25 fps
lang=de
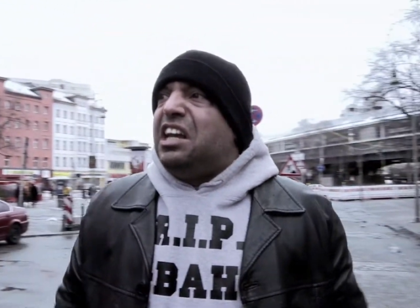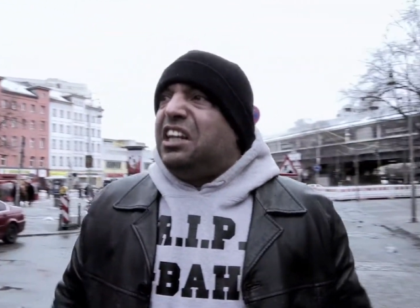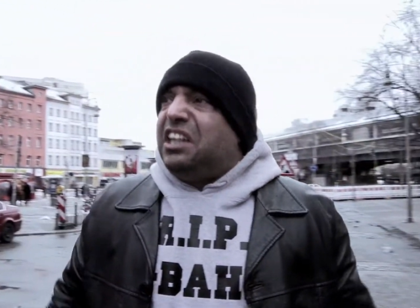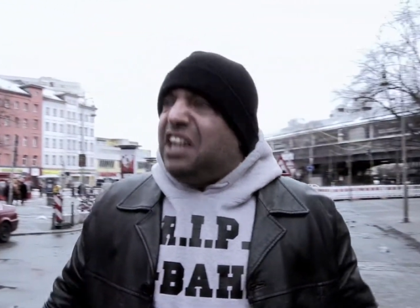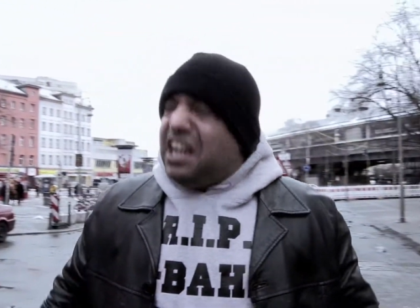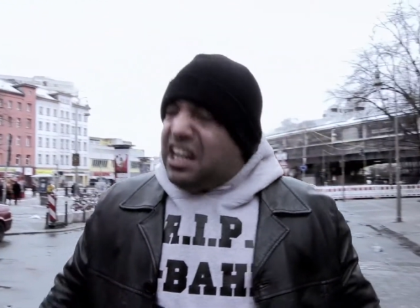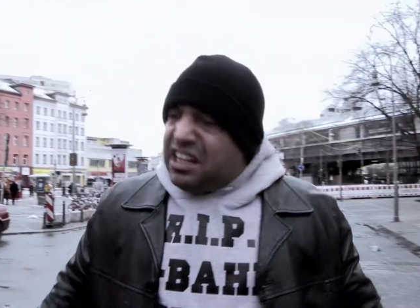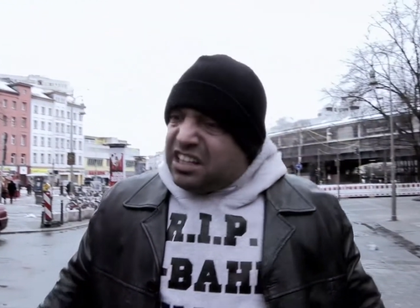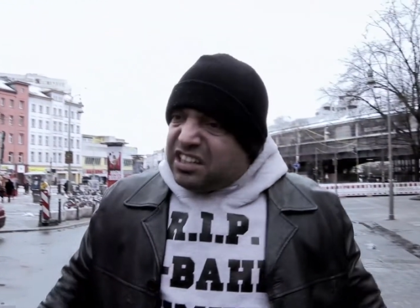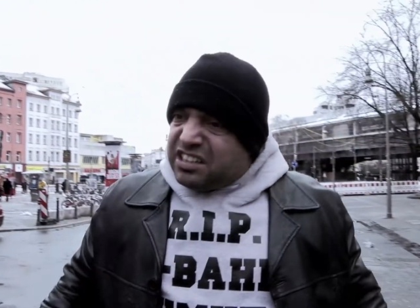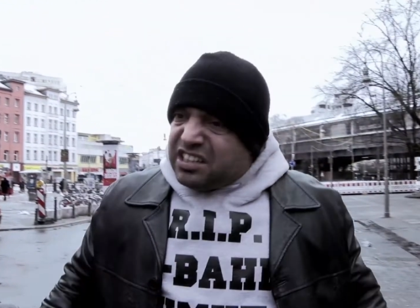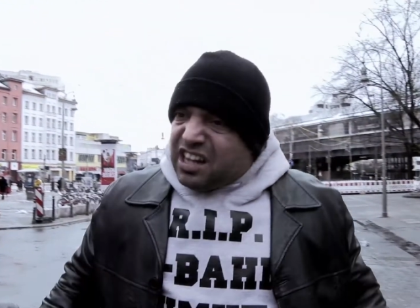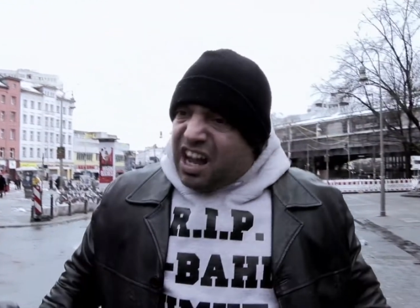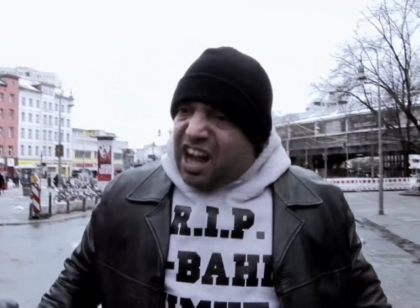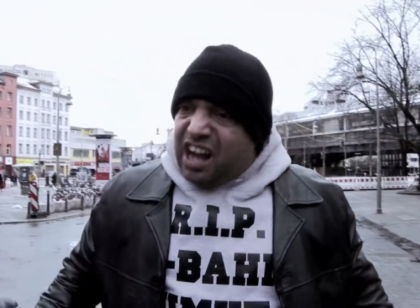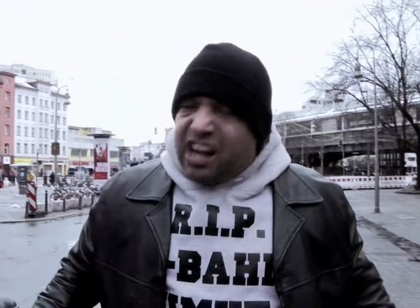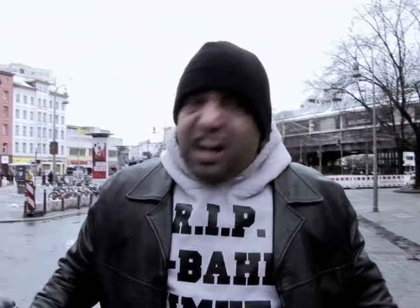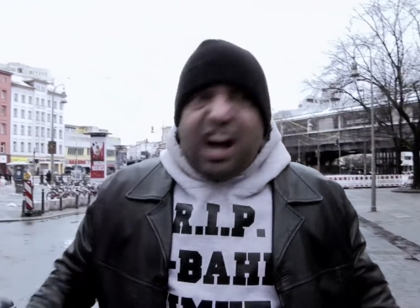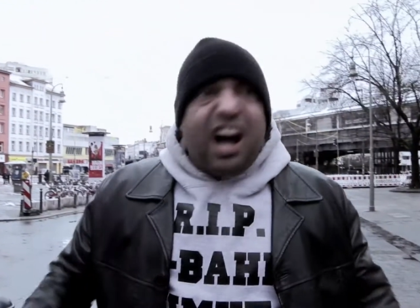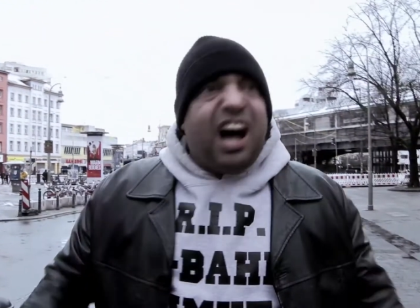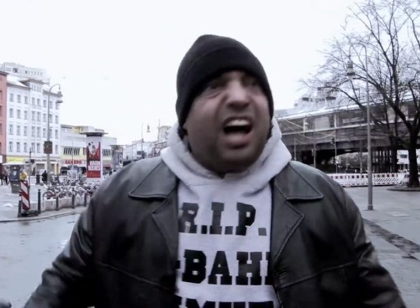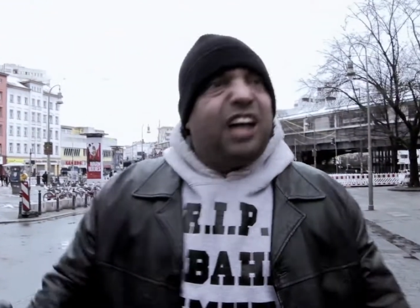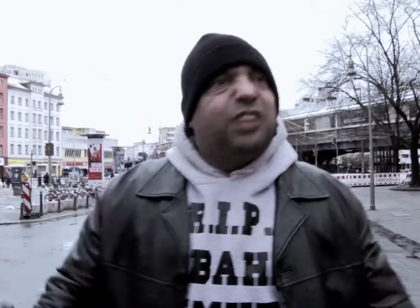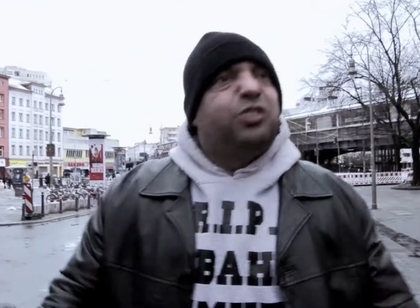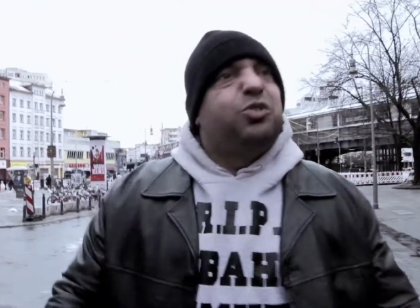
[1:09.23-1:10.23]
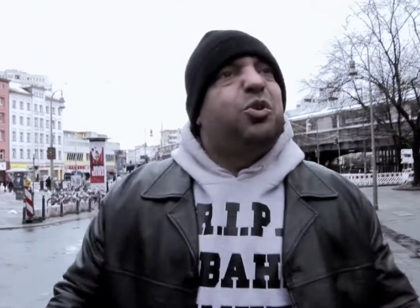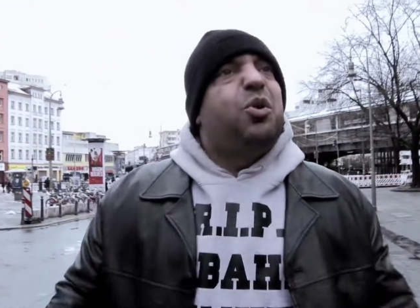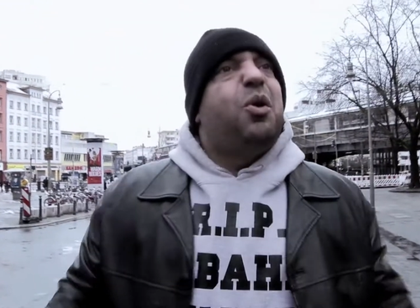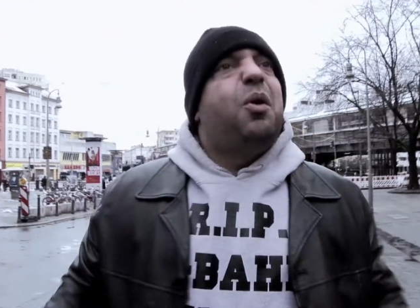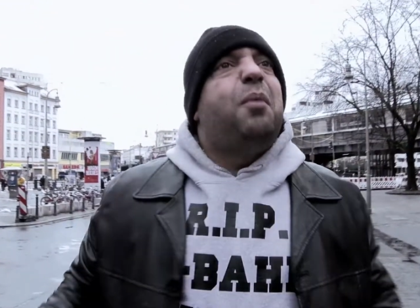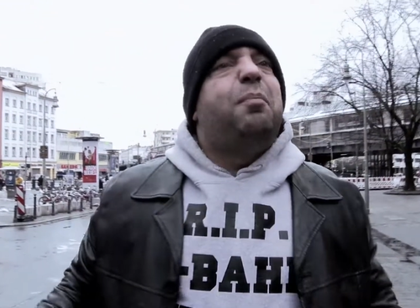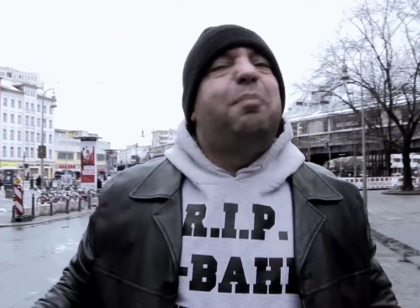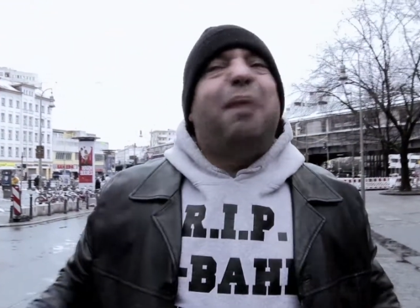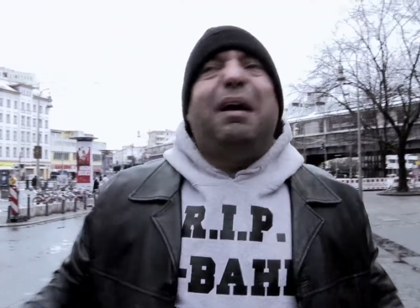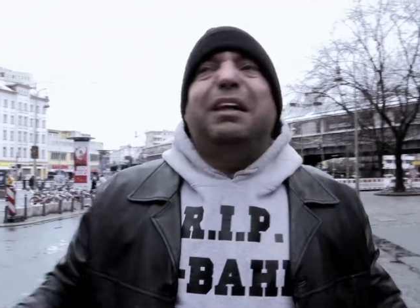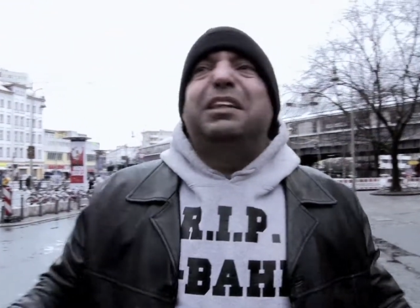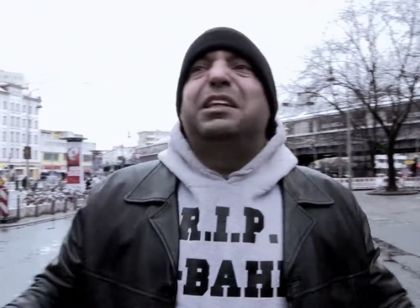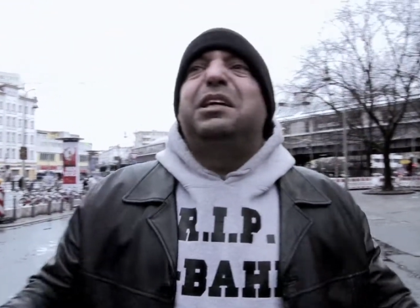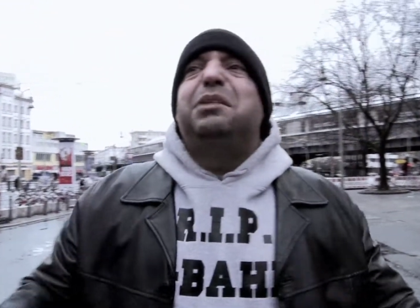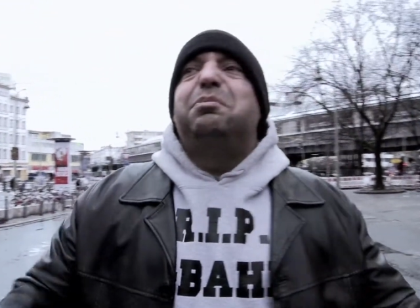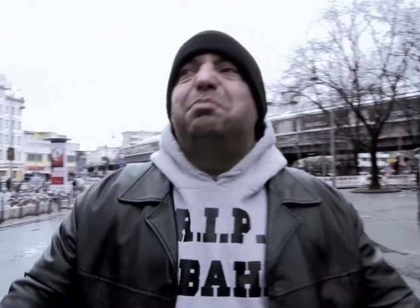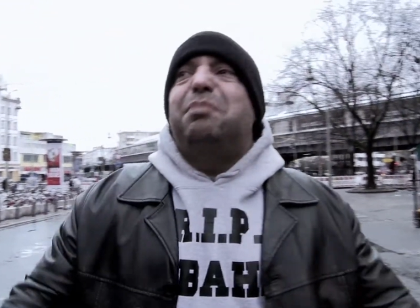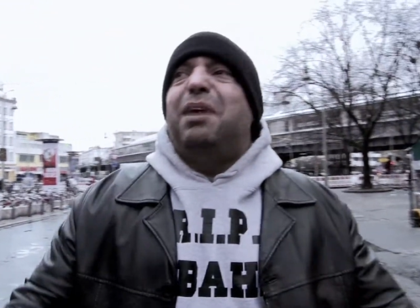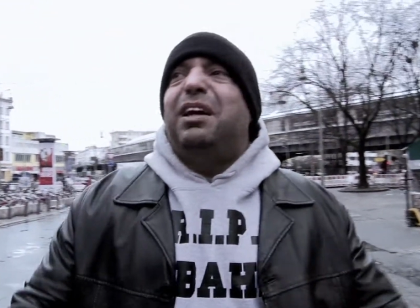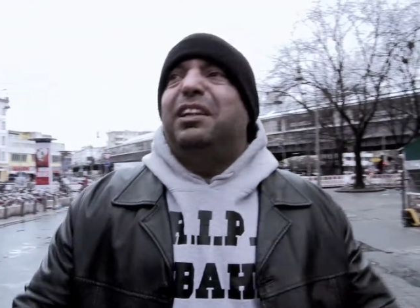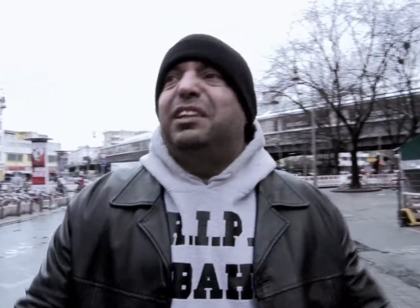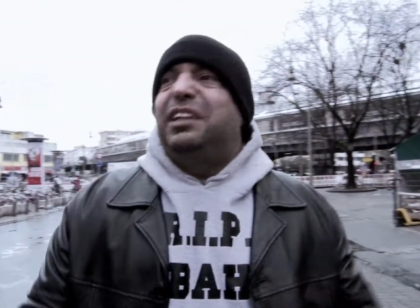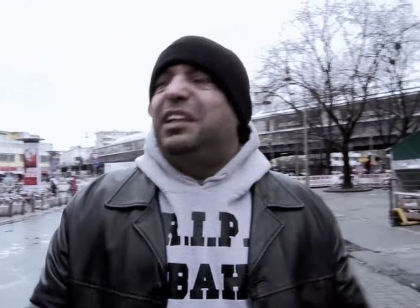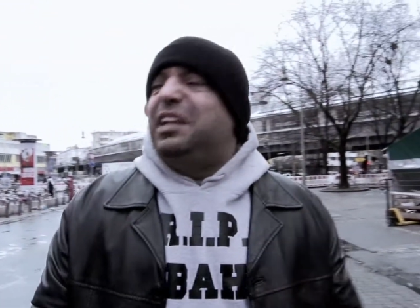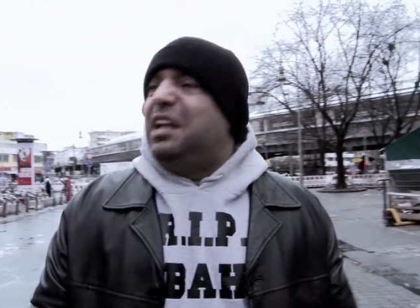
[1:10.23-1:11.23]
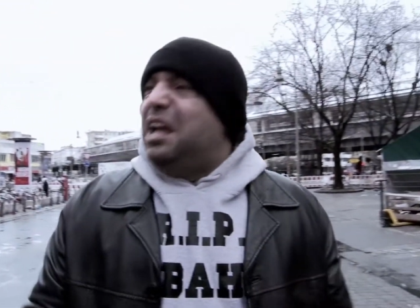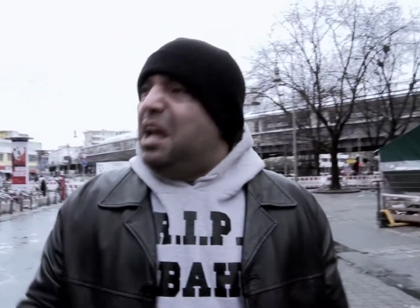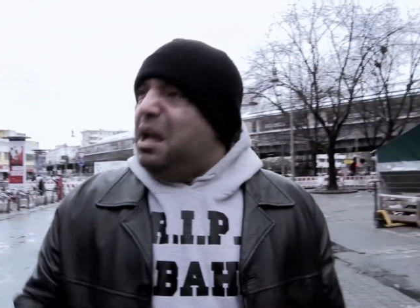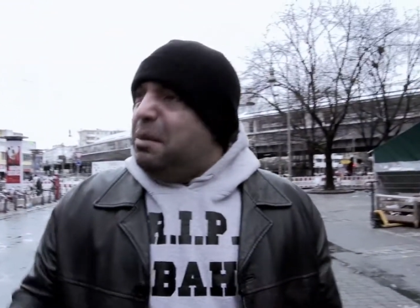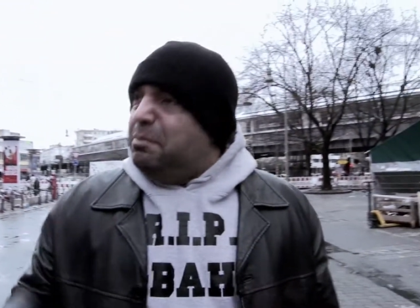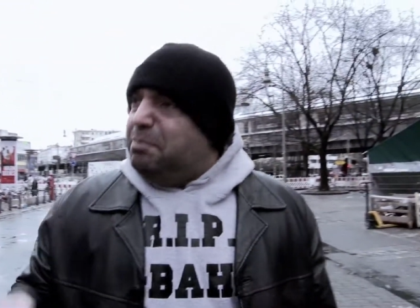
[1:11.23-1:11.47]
jeden Tag Hardcore, Body, Muddy,